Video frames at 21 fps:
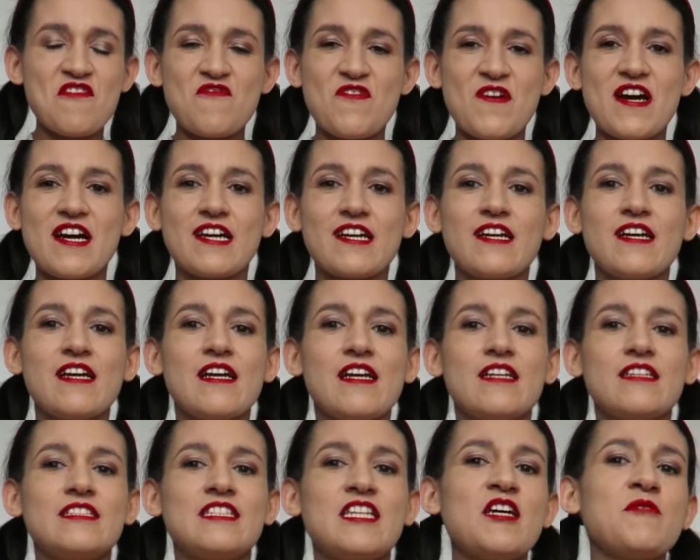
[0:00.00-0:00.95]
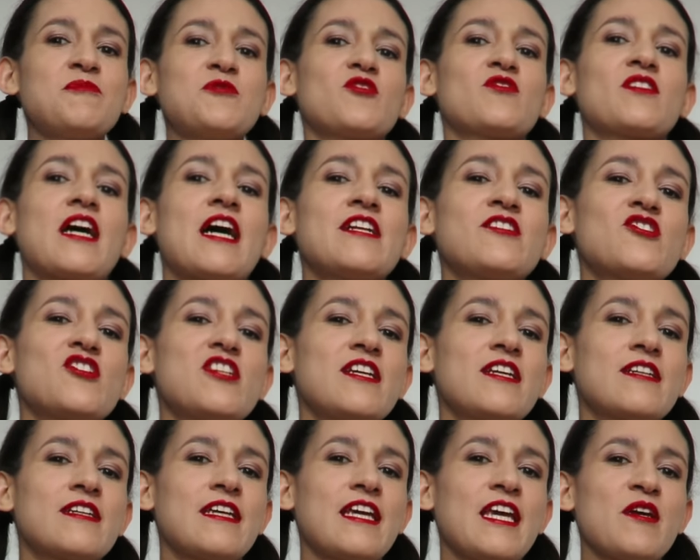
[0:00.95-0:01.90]
einfach Tipps und
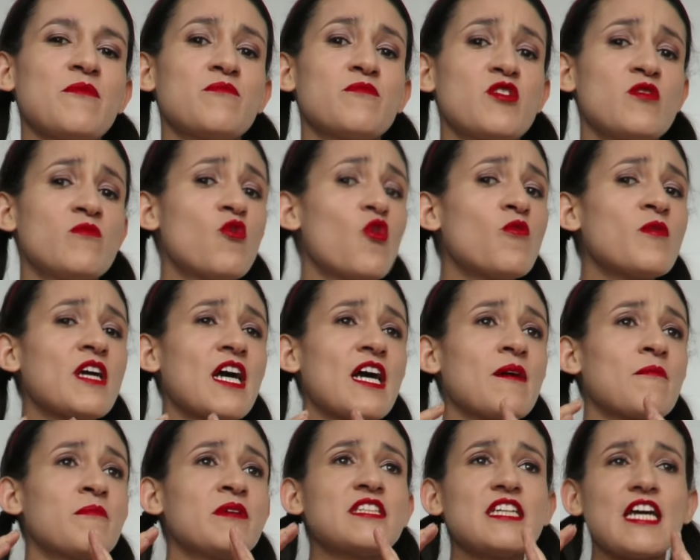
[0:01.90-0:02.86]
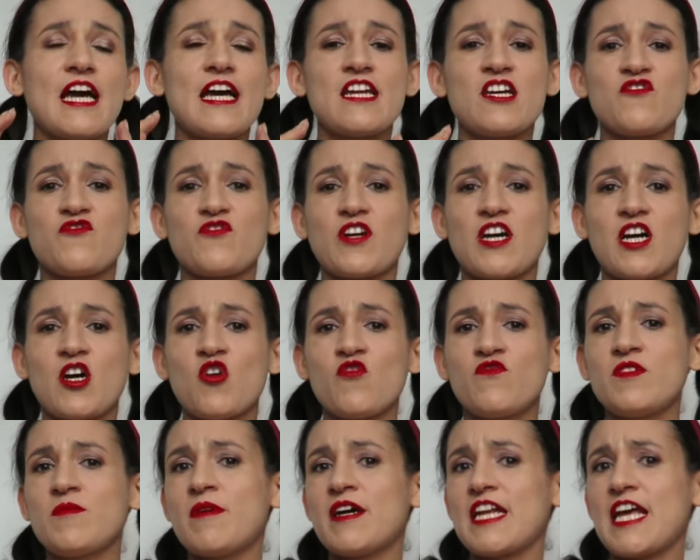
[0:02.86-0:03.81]
Ratschläge geben im Umgang mit einer
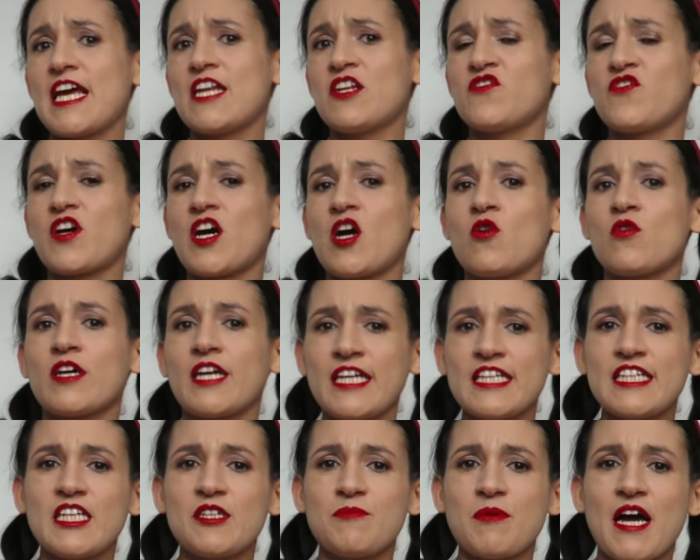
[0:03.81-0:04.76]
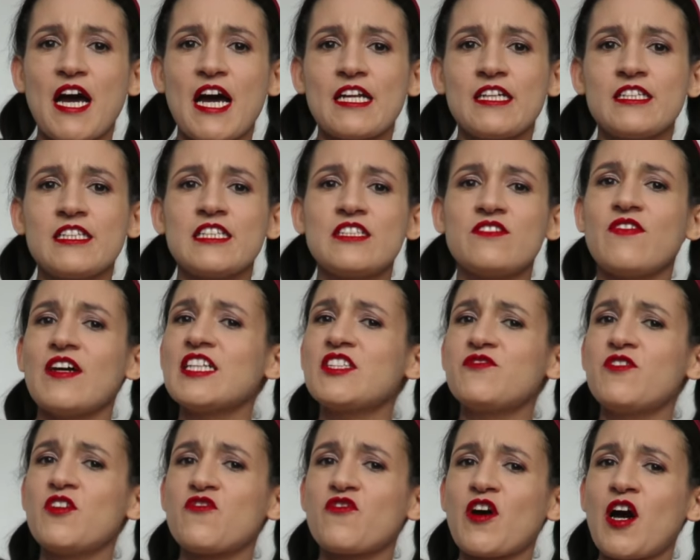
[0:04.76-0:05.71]
Frau, wie man eine Frau richtig behandelt,
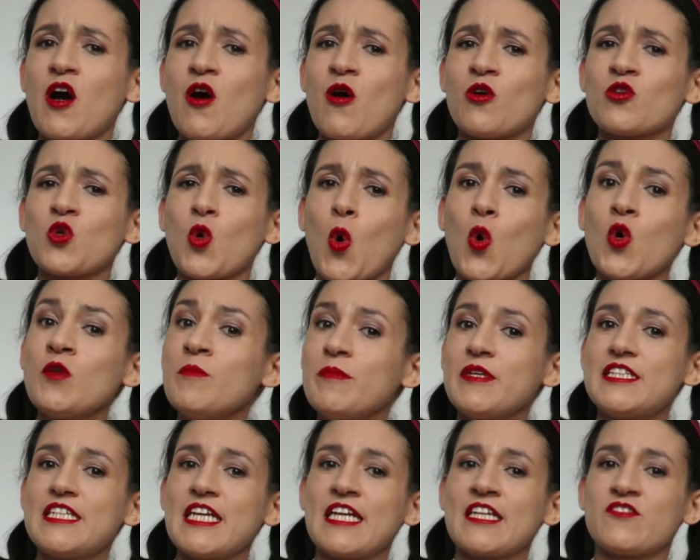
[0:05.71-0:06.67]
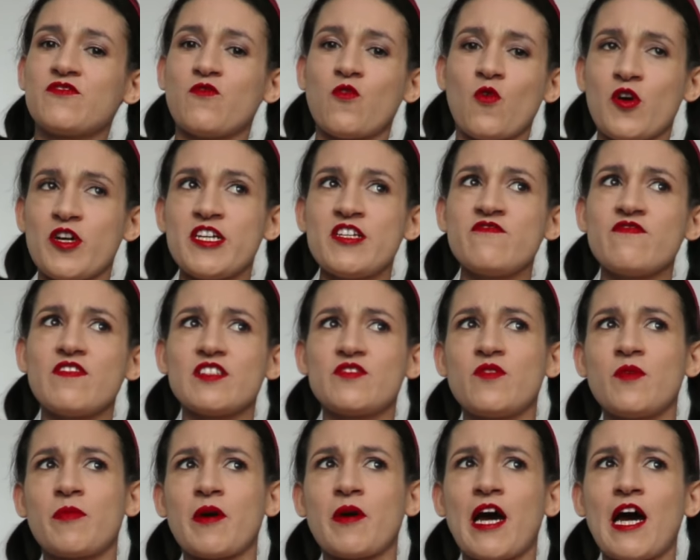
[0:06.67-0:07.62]
was wir Frauen unbedingt wollen,
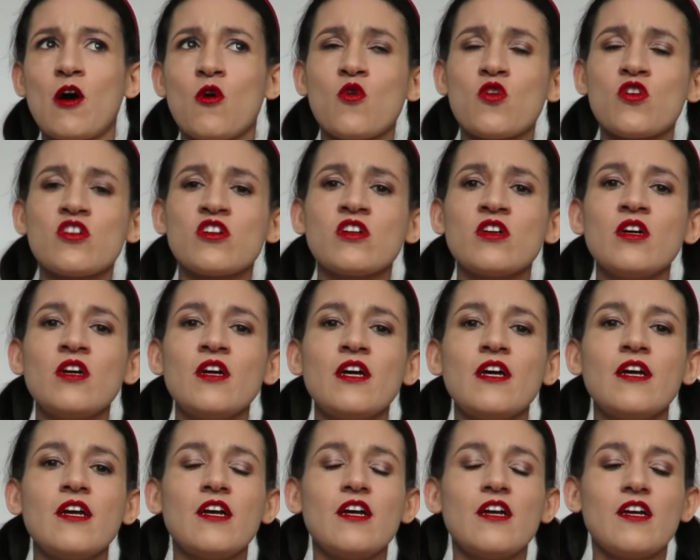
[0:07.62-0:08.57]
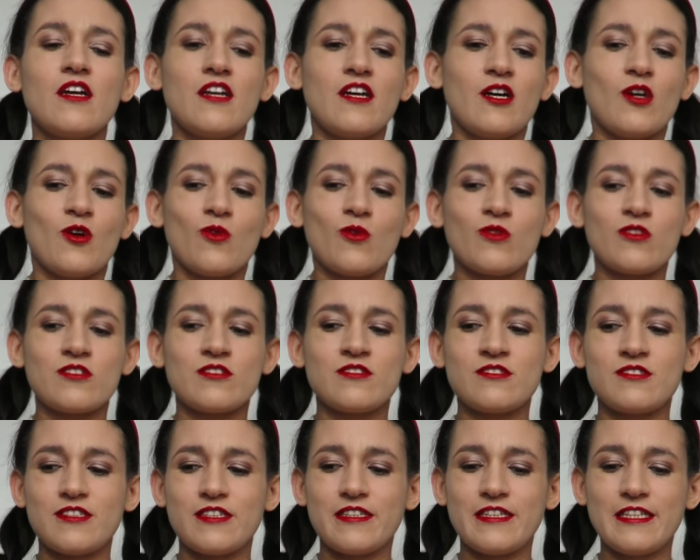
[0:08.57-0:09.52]
was wir brauchen.
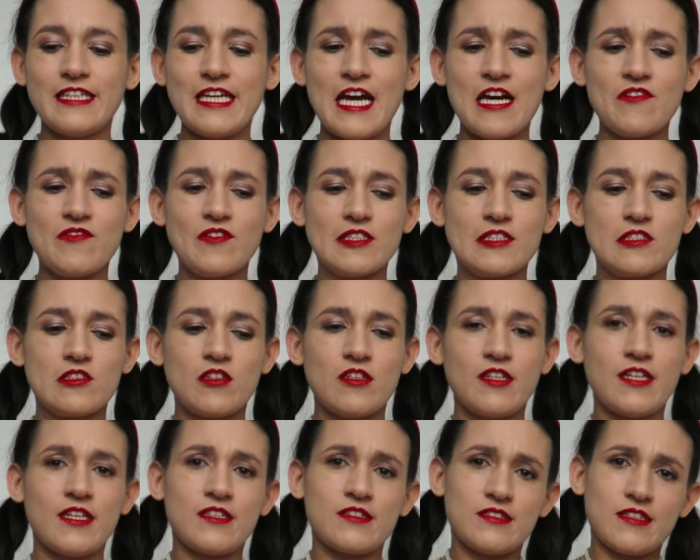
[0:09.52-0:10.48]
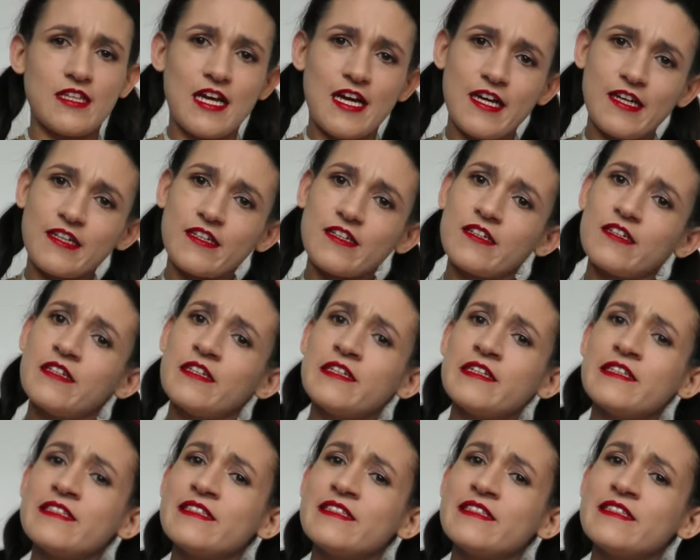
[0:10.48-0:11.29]
Und ja, was soll ich sagen?